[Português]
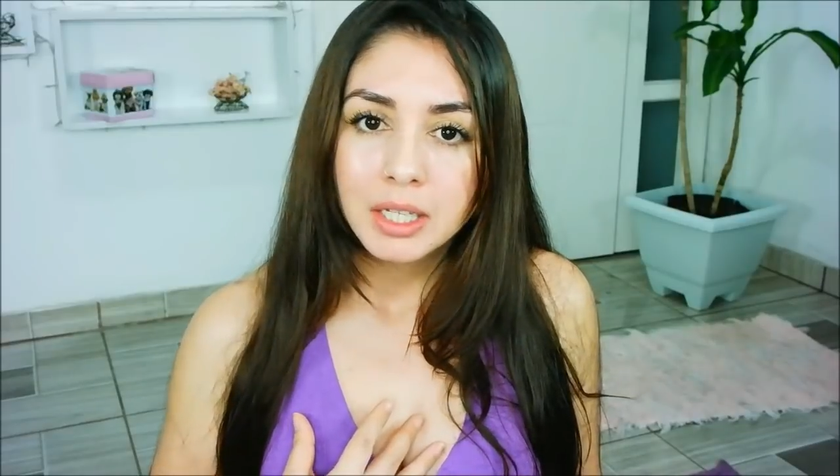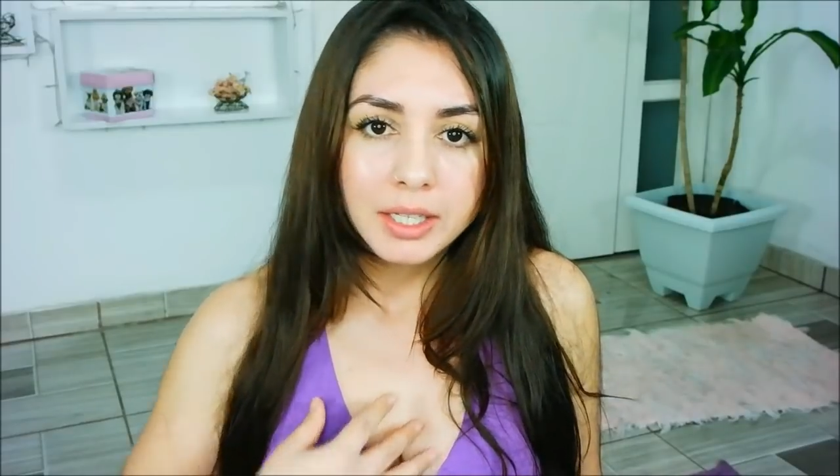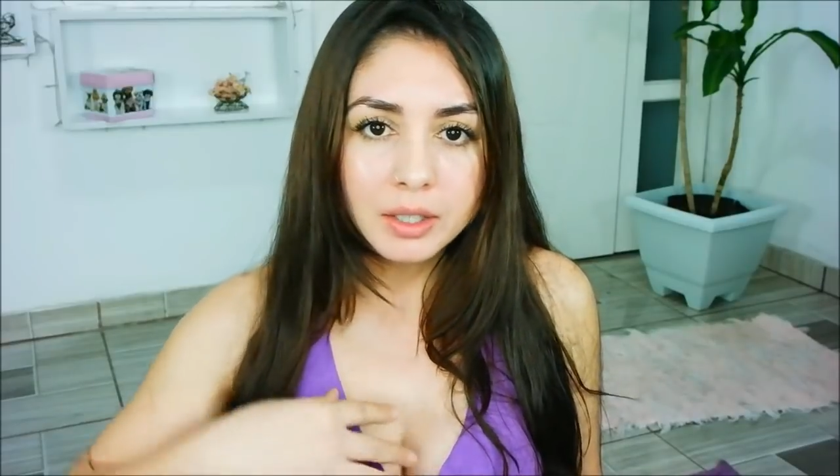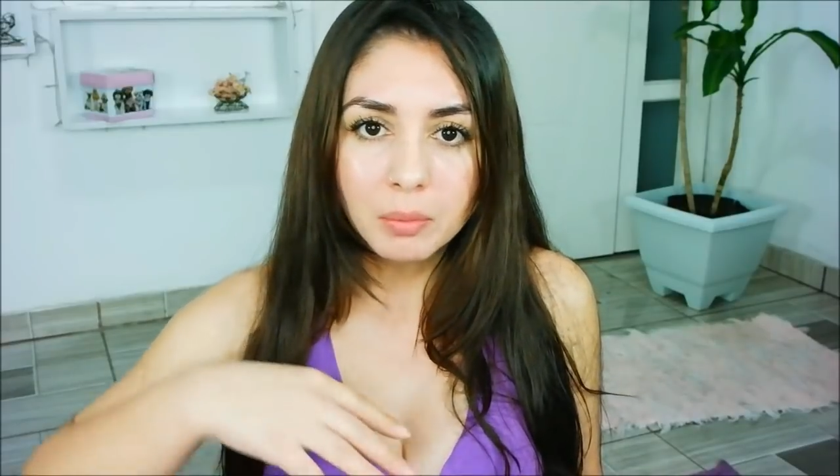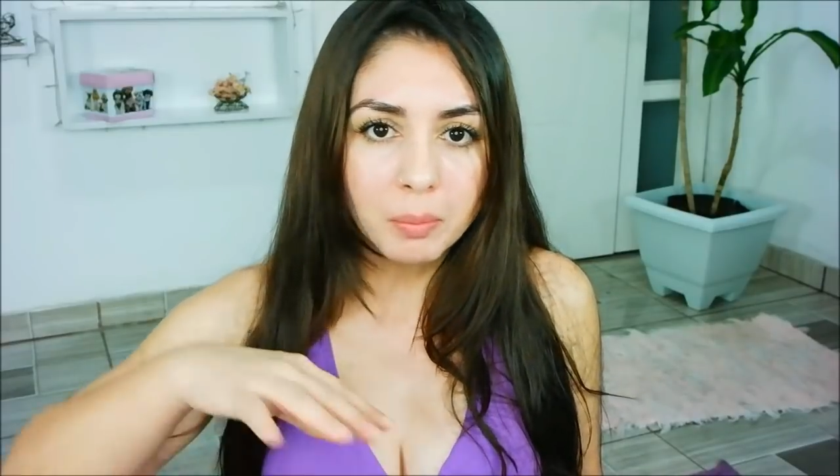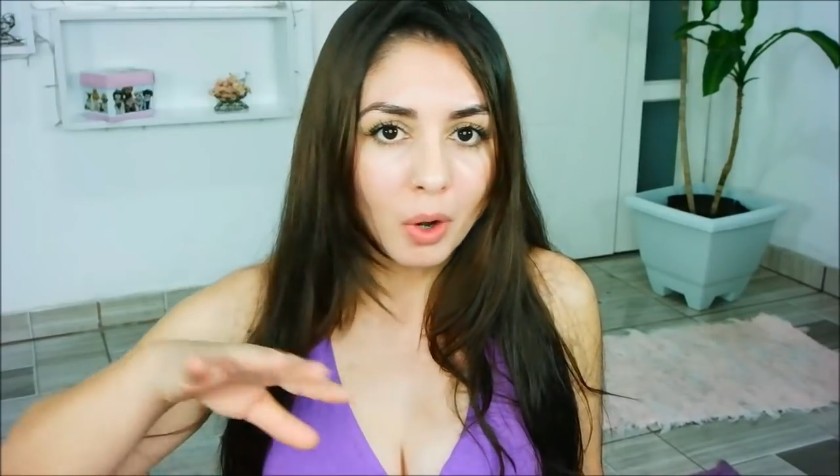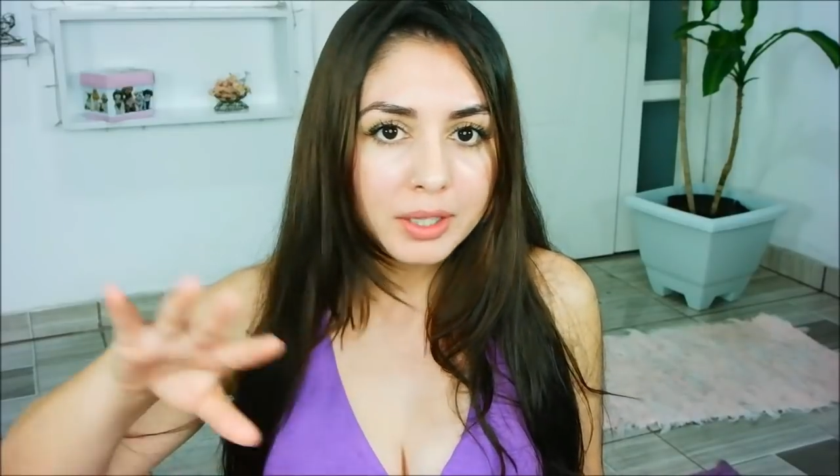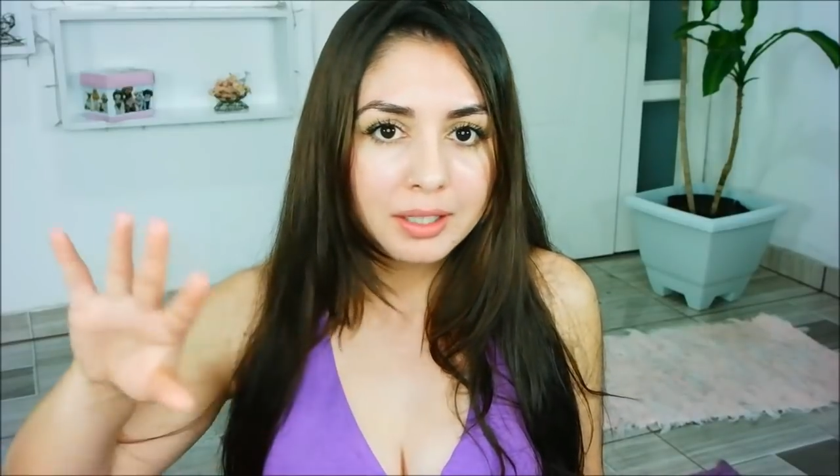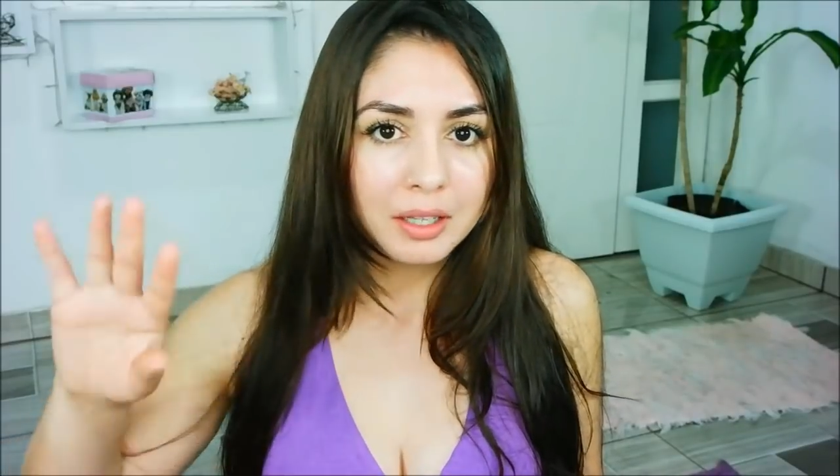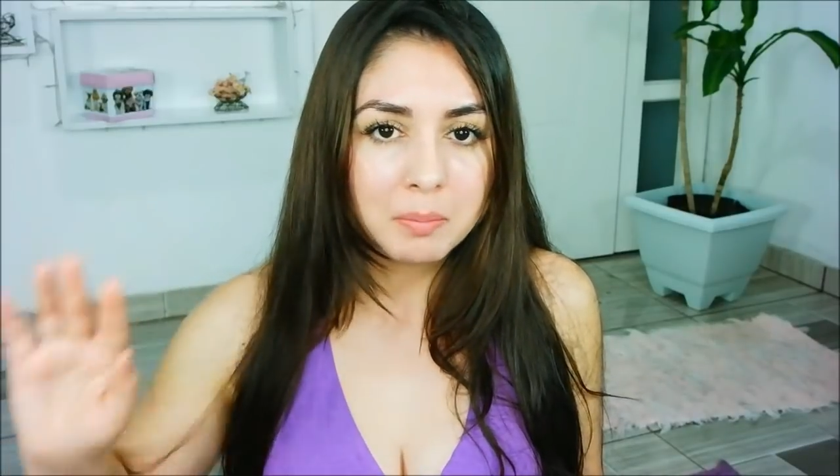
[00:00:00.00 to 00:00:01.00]
e não
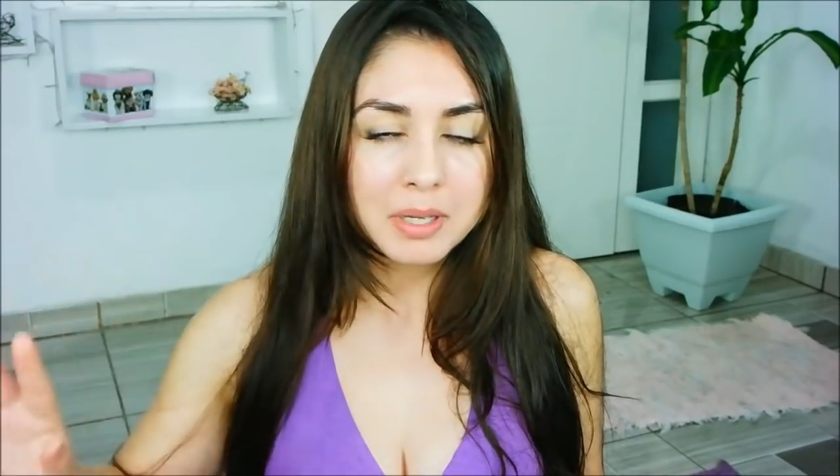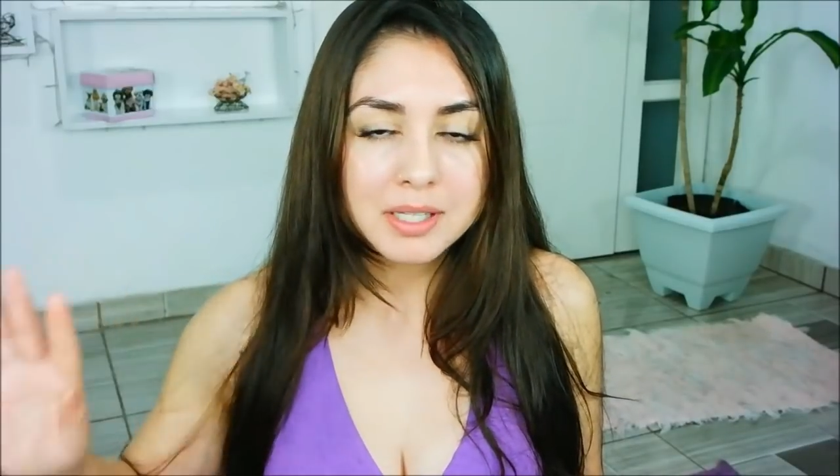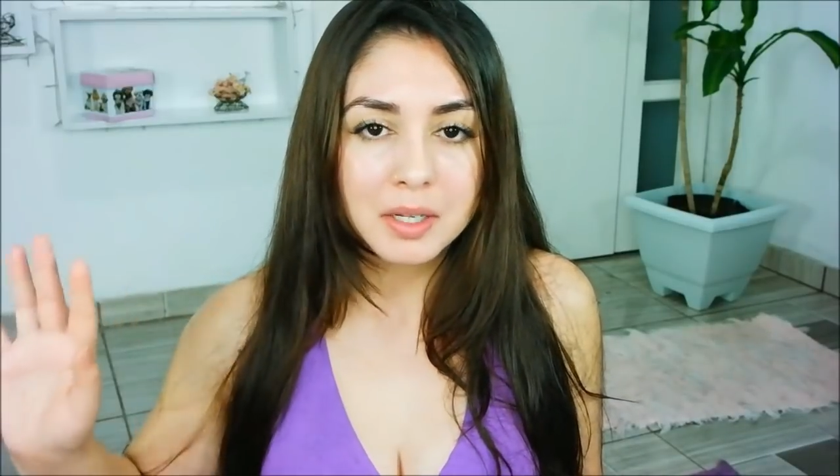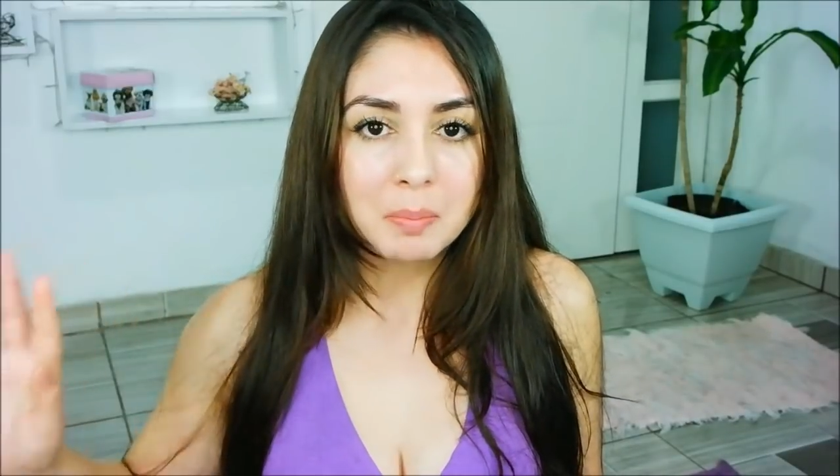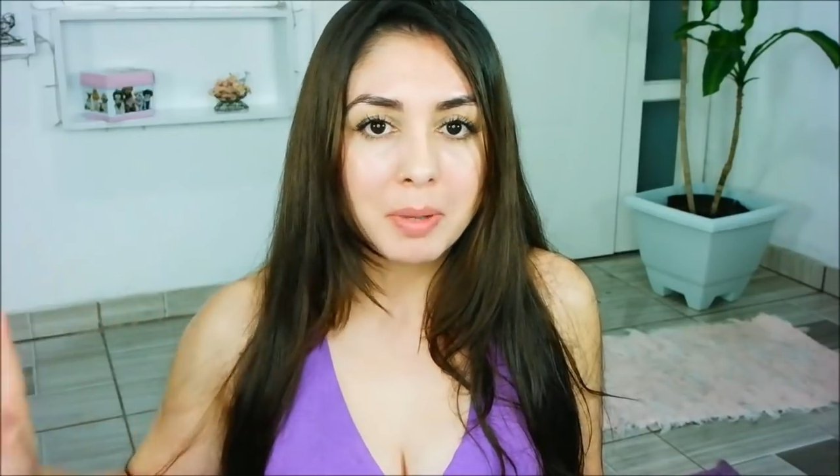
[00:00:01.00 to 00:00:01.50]
podem nem passar